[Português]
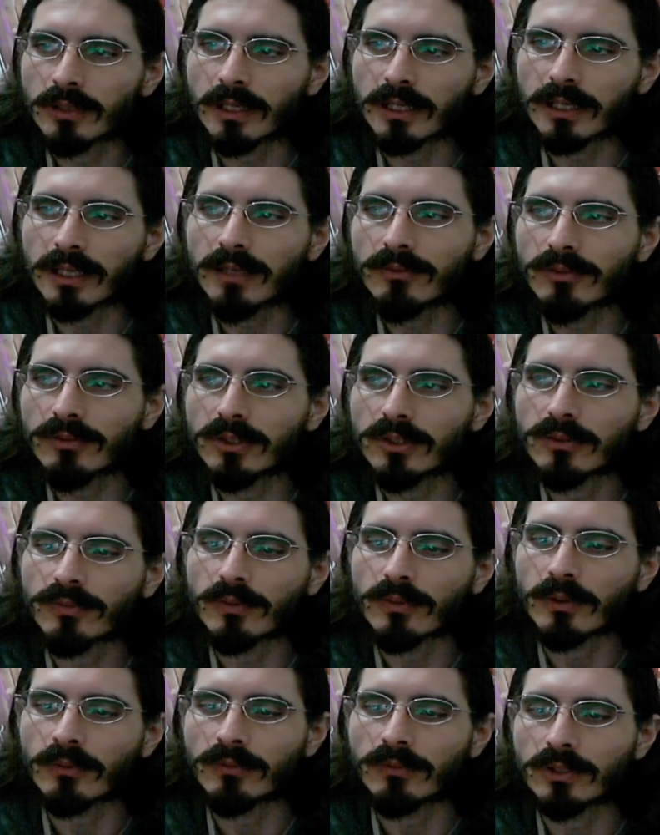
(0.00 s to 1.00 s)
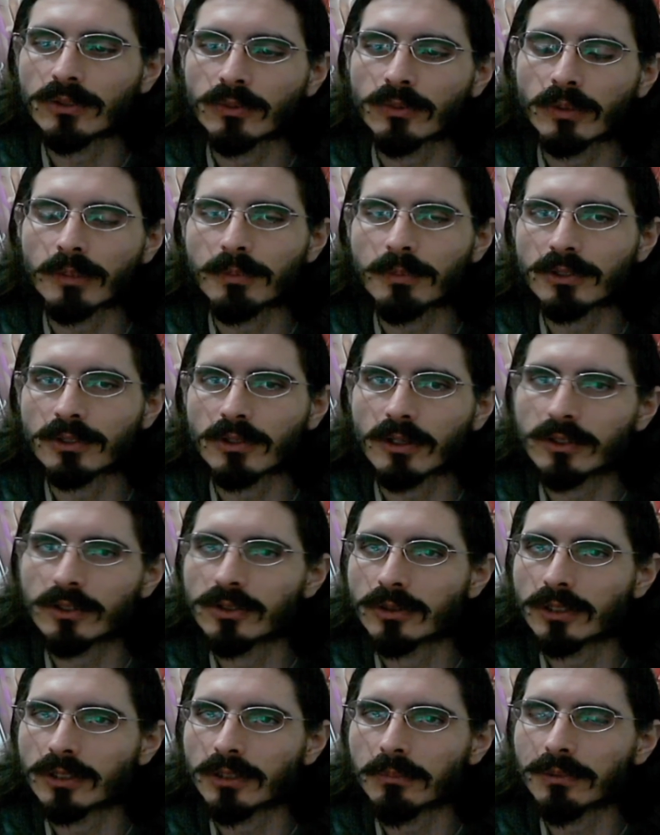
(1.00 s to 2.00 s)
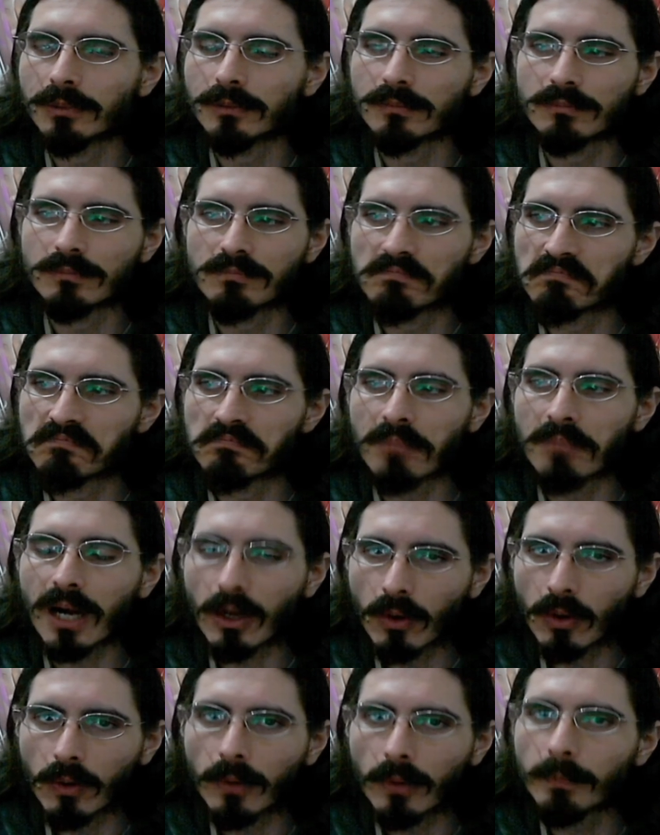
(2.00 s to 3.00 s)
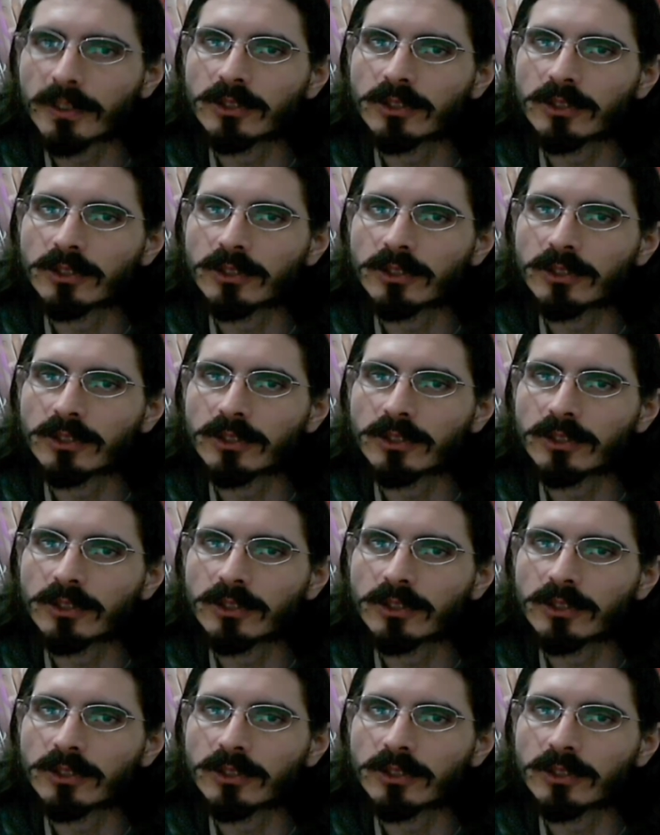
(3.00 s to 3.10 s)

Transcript: Aquele vídeo foi um vídeo de um episódio que me marcou,